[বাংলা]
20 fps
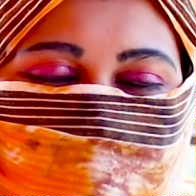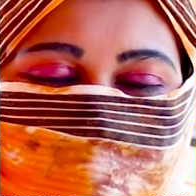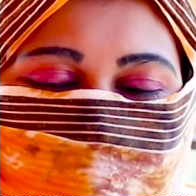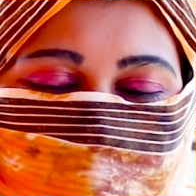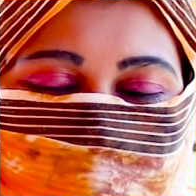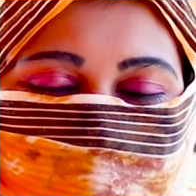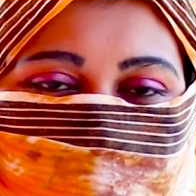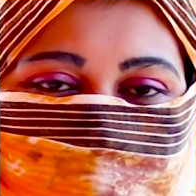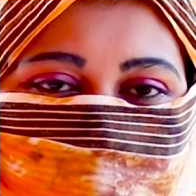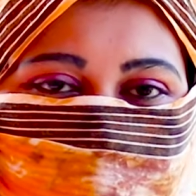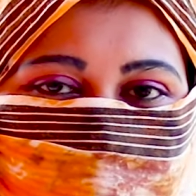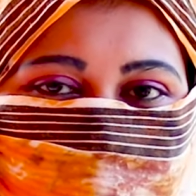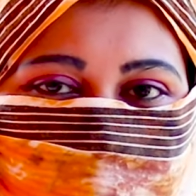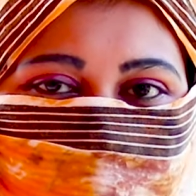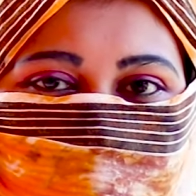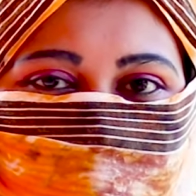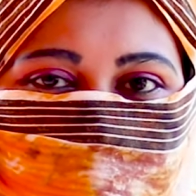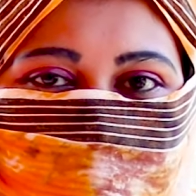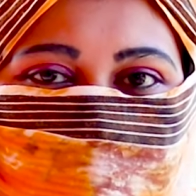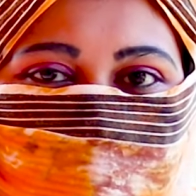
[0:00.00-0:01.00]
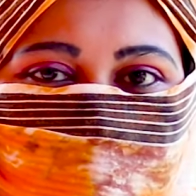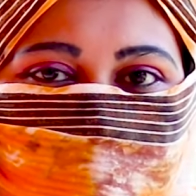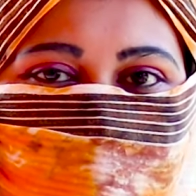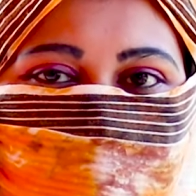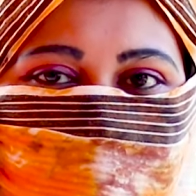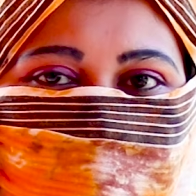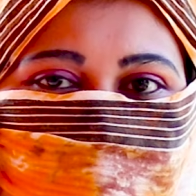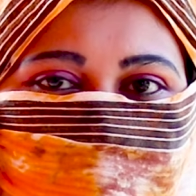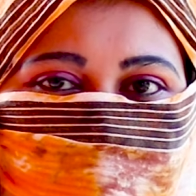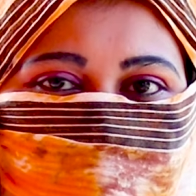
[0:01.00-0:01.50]
গ্রামের মেয়ে আমি
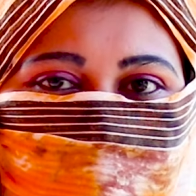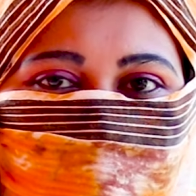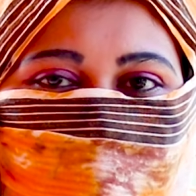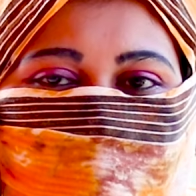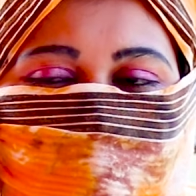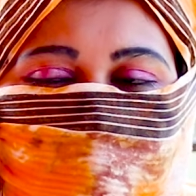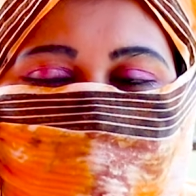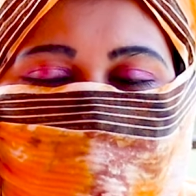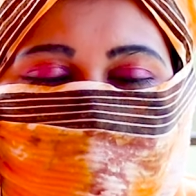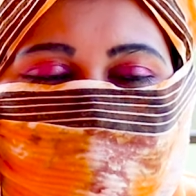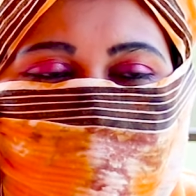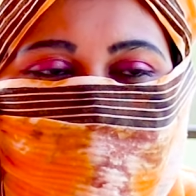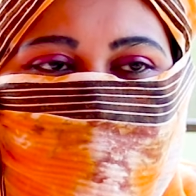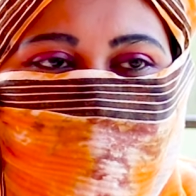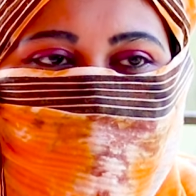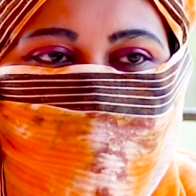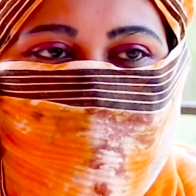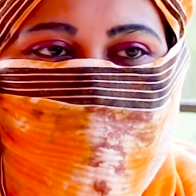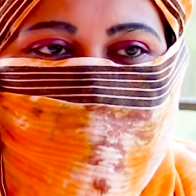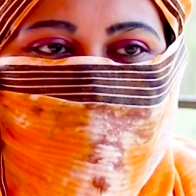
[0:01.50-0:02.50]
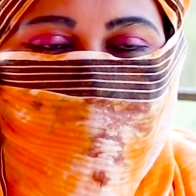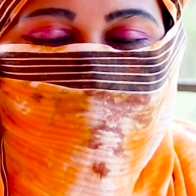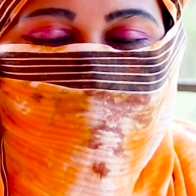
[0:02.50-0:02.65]
আরছি অল্প